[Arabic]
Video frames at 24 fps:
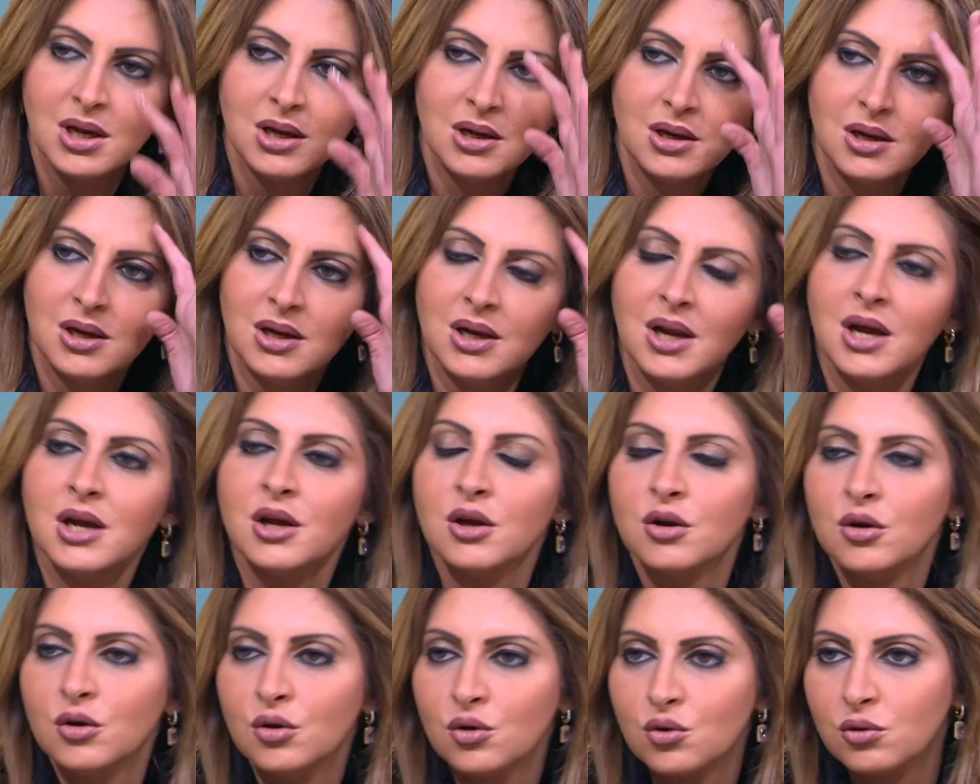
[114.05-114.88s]
لعلاج
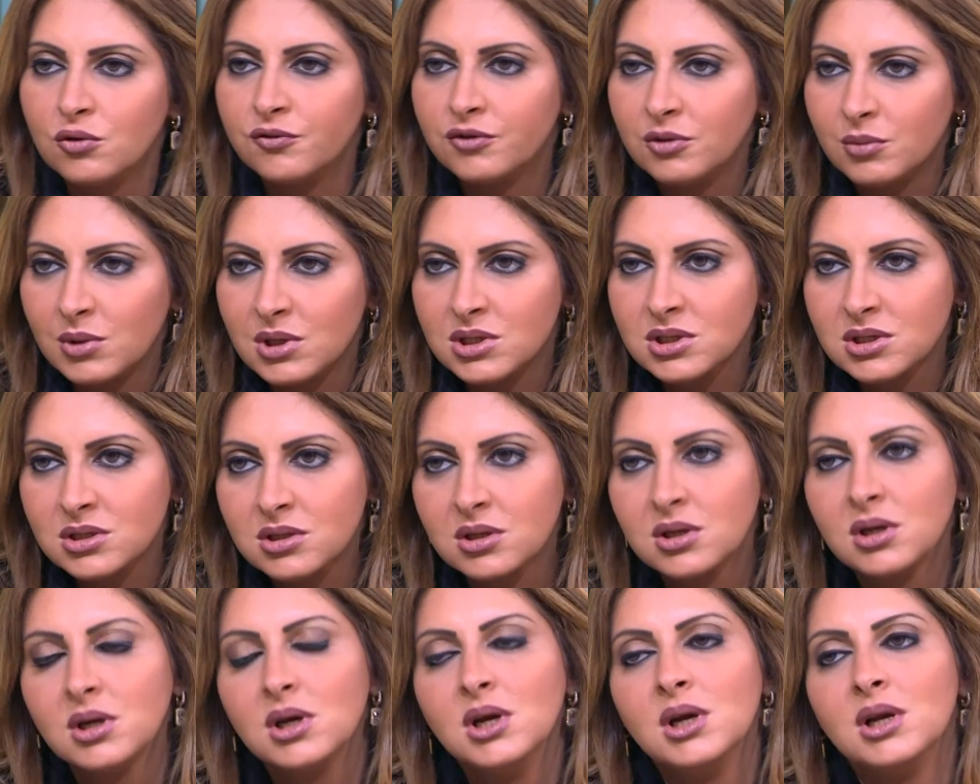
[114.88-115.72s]
الحروق في مصر
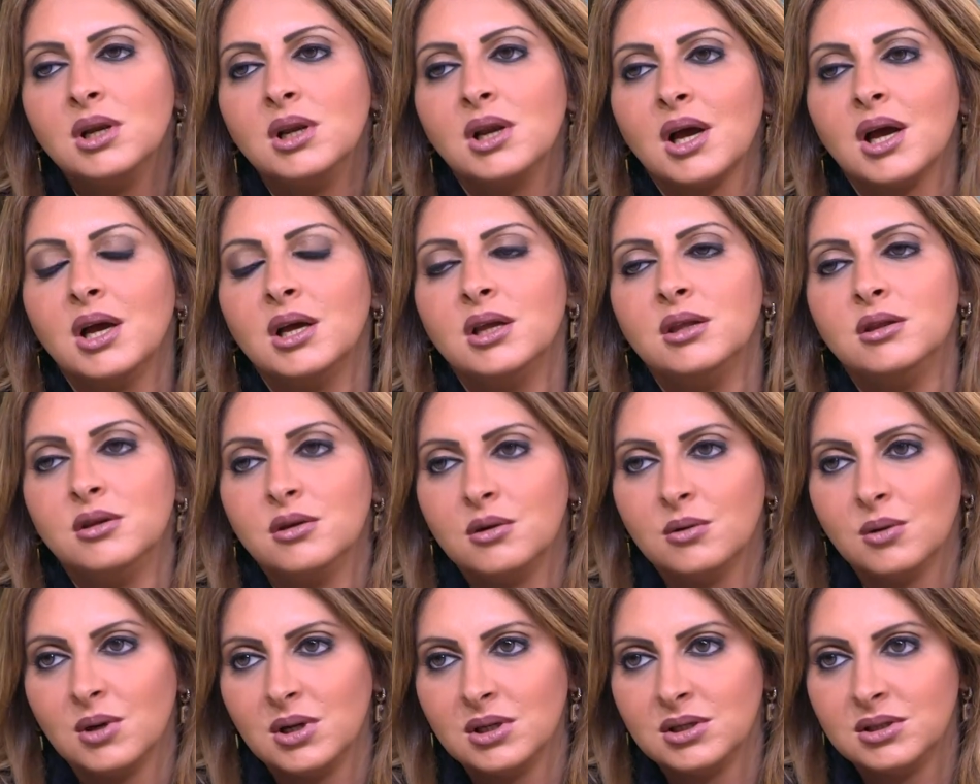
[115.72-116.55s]
لغايه
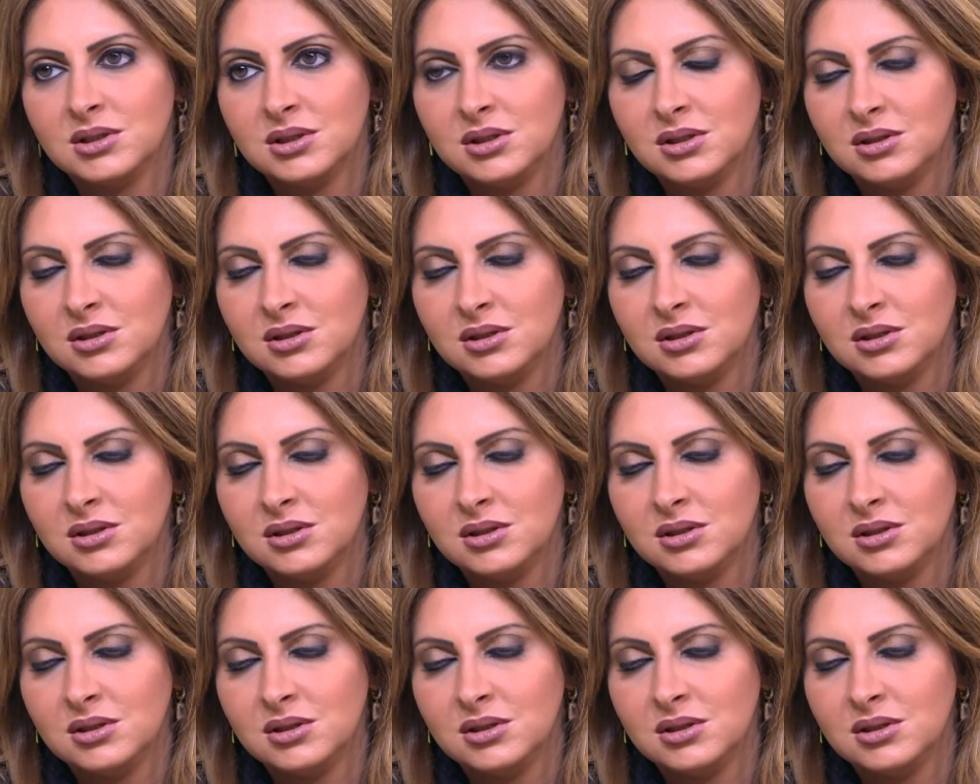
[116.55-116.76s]
دلوقتي